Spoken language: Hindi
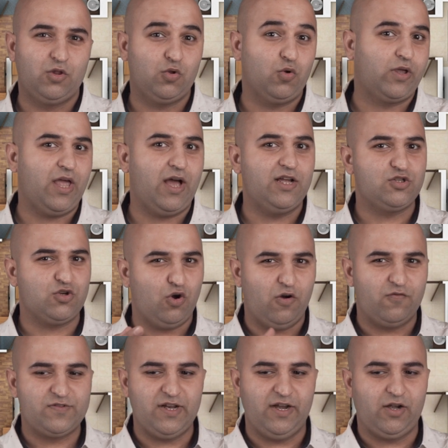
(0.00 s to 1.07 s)
तो क्या आज
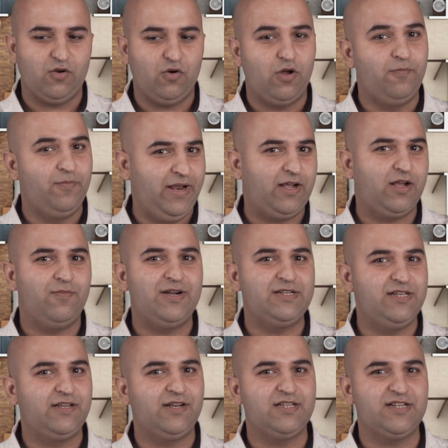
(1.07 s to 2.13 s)
ऑफसेट और ब्रेक कमांड
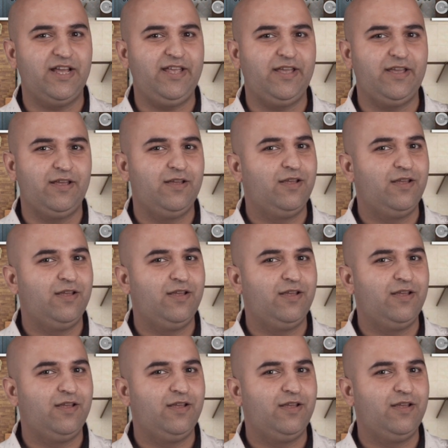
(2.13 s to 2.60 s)
सीखना चाहेंगे